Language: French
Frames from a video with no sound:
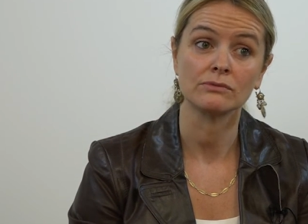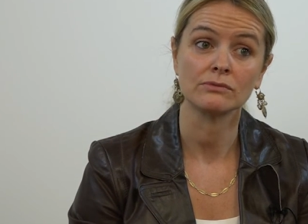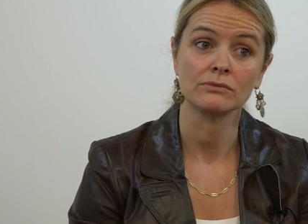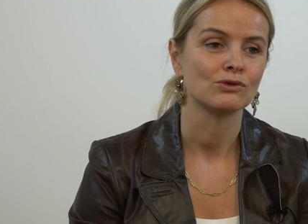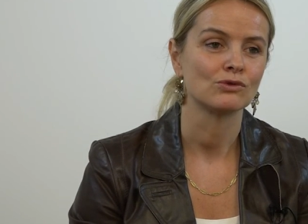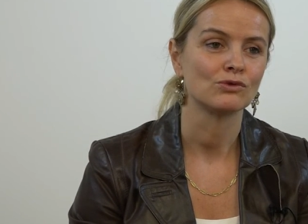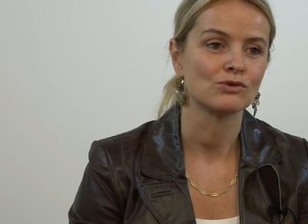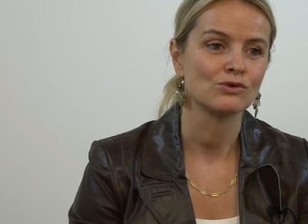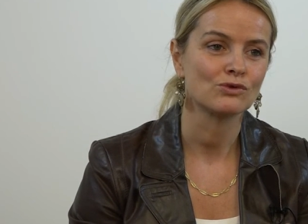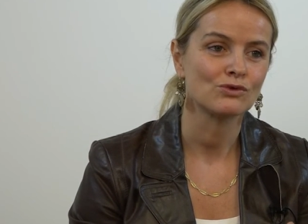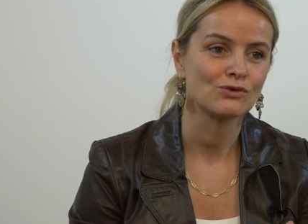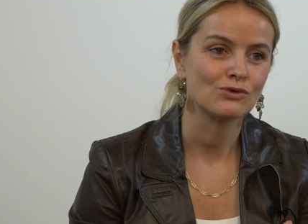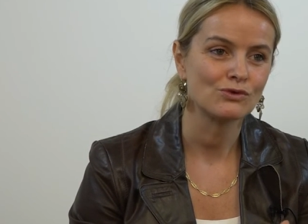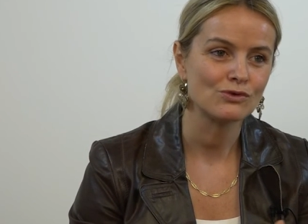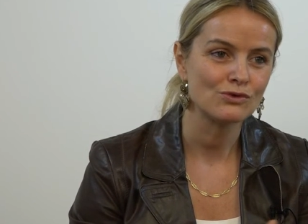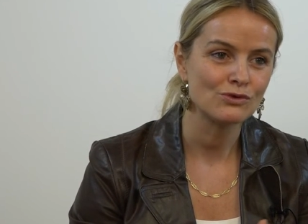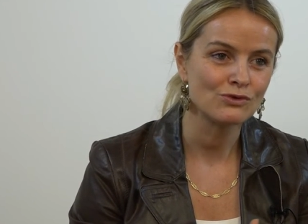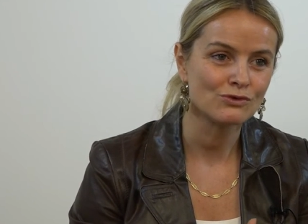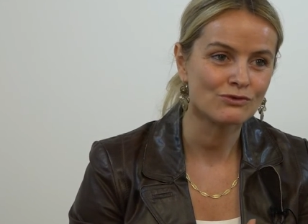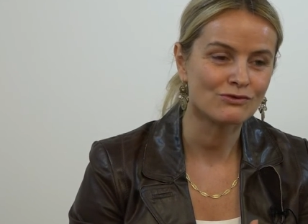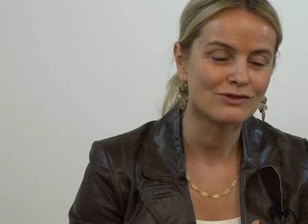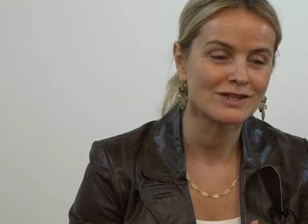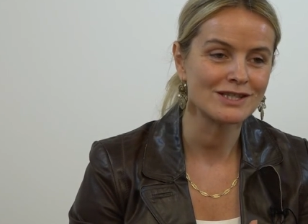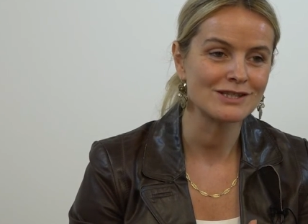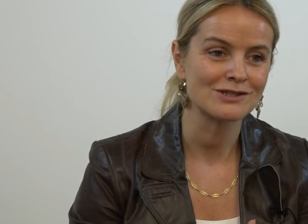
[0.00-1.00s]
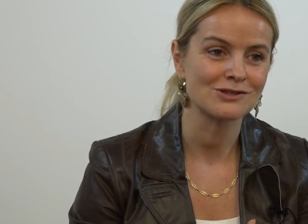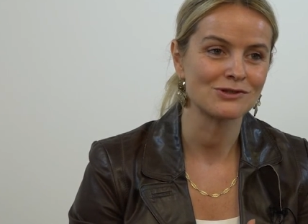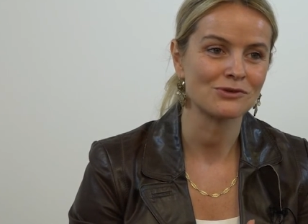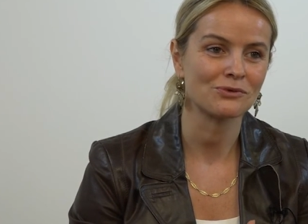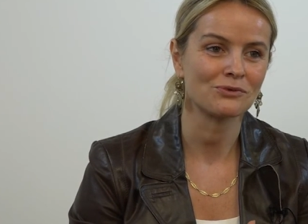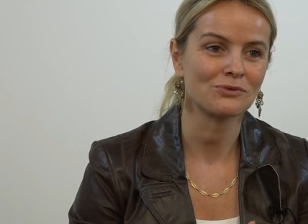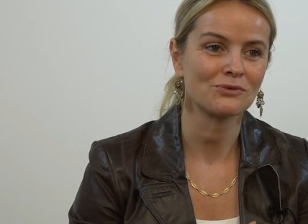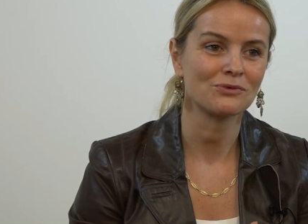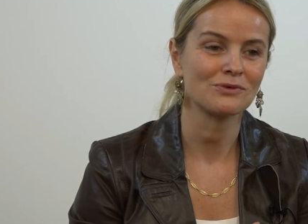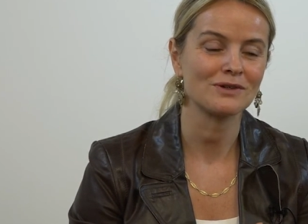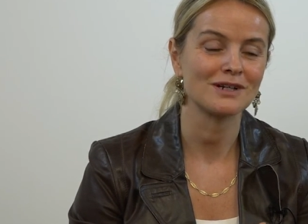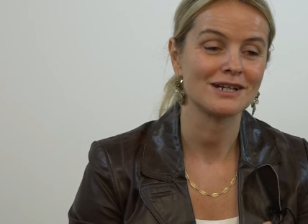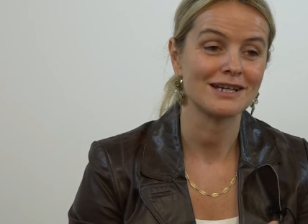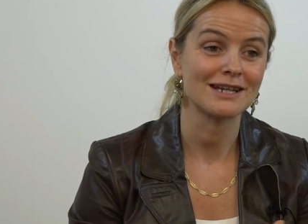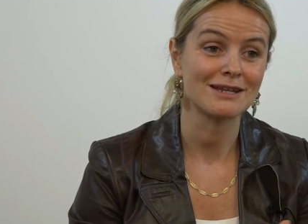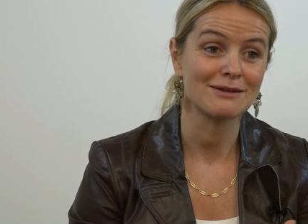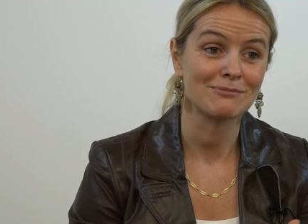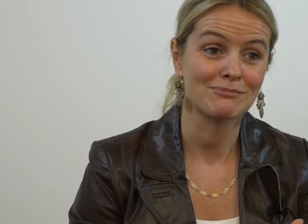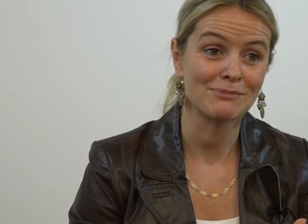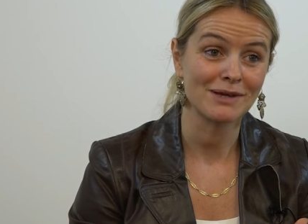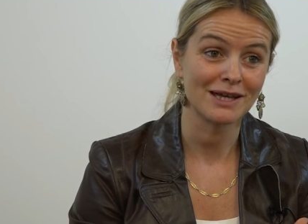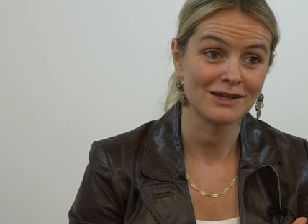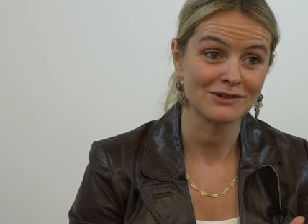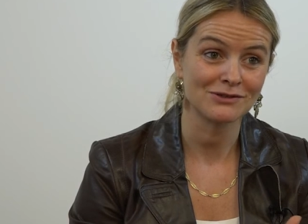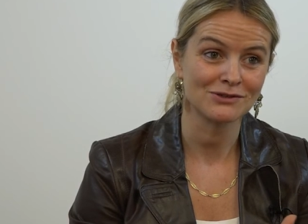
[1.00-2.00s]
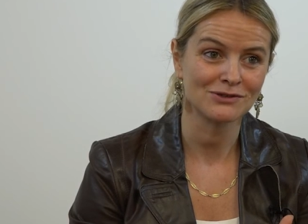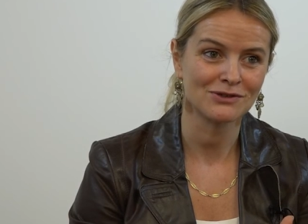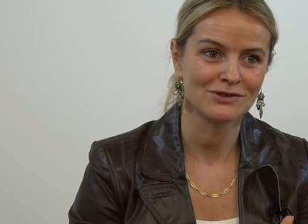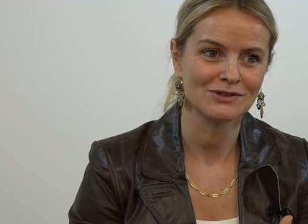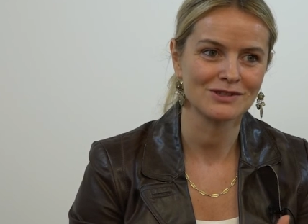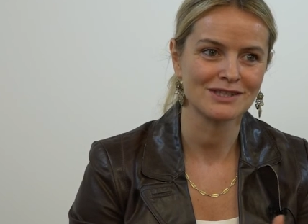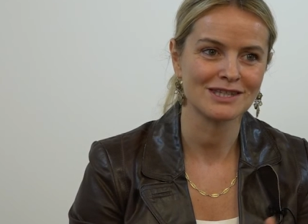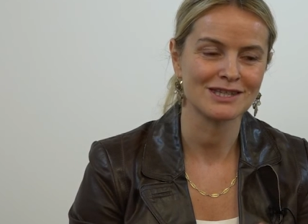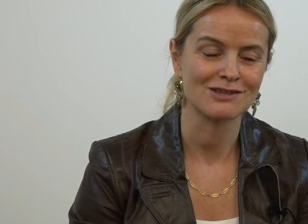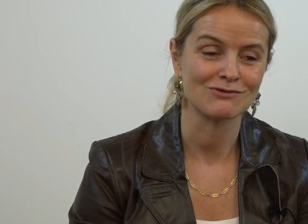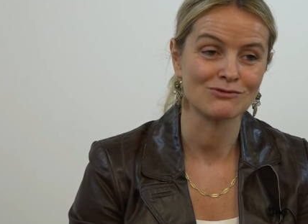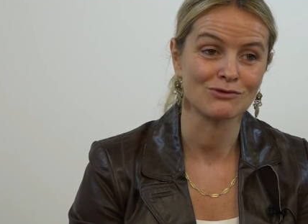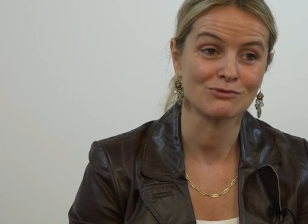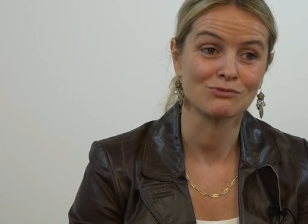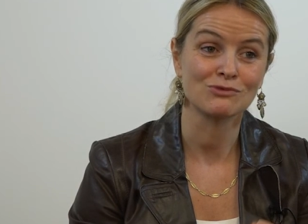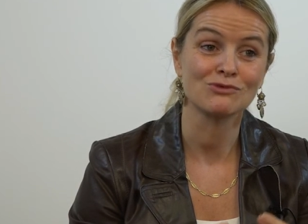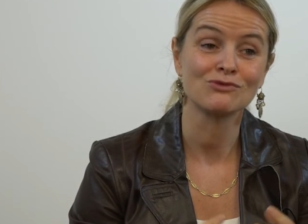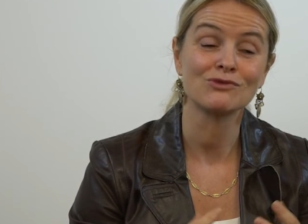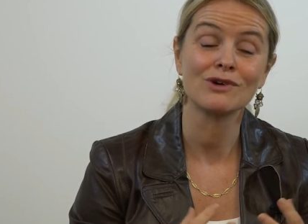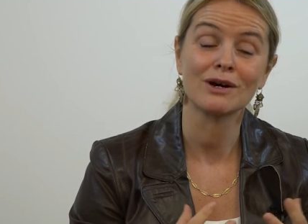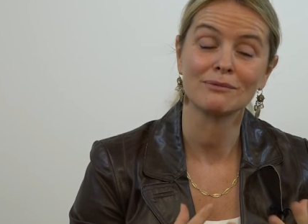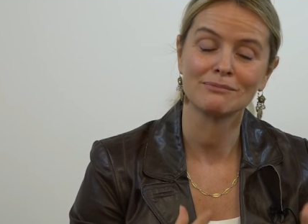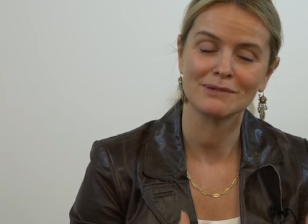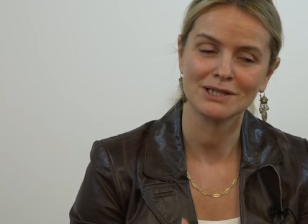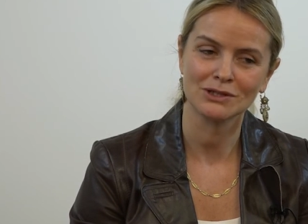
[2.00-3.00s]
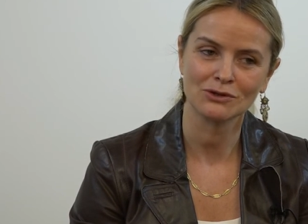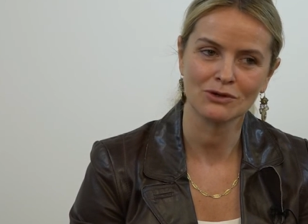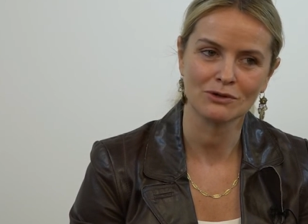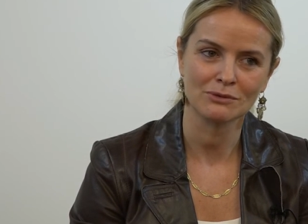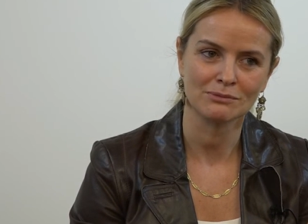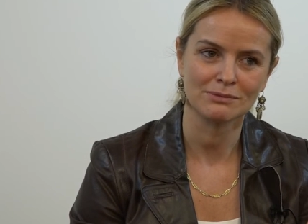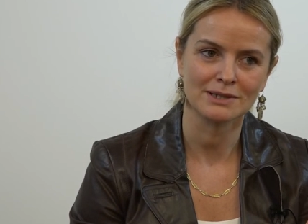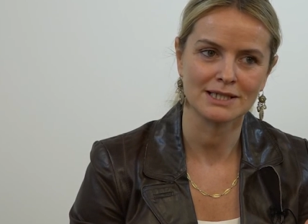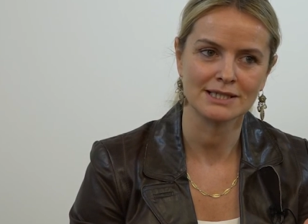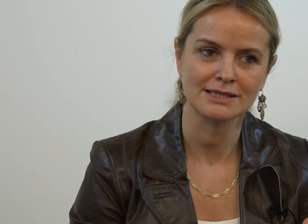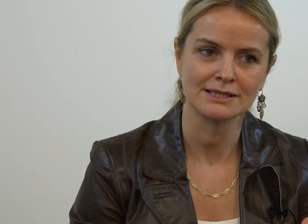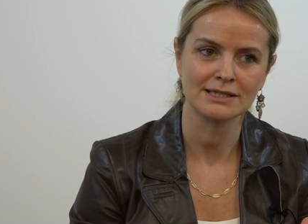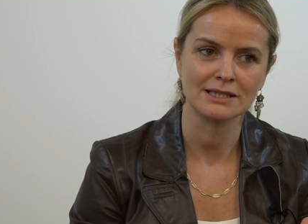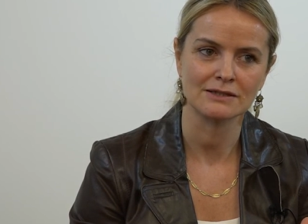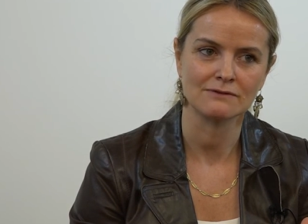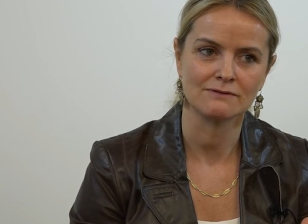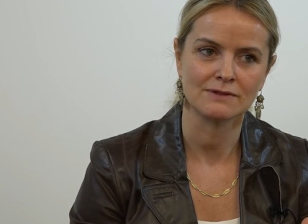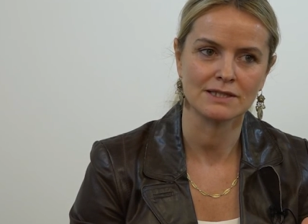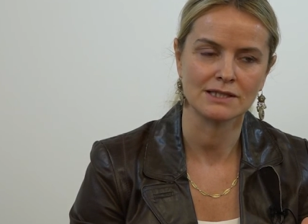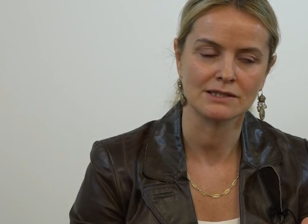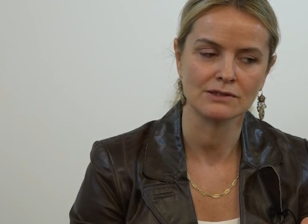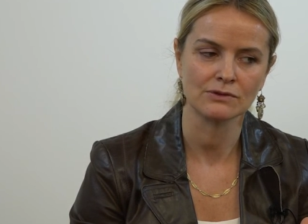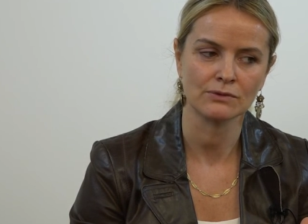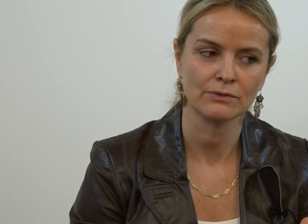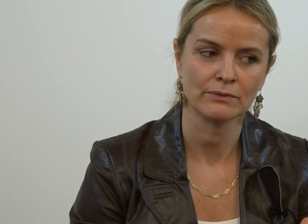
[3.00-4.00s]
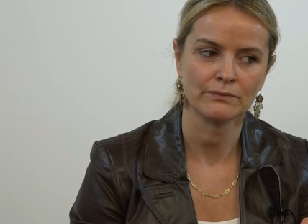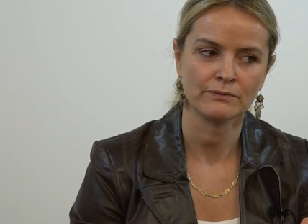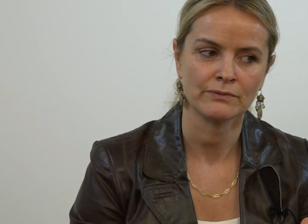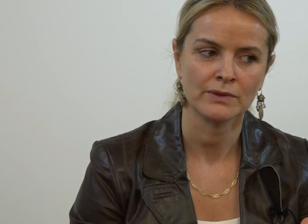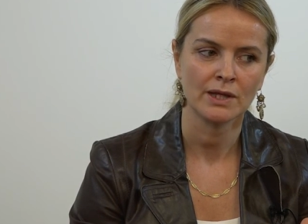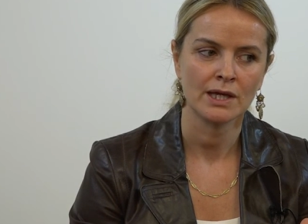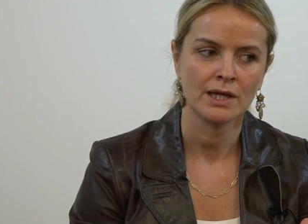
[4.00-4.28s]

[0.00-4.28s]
Donc une vision, les personnes qui vont pouvoir mettre en place cette vision,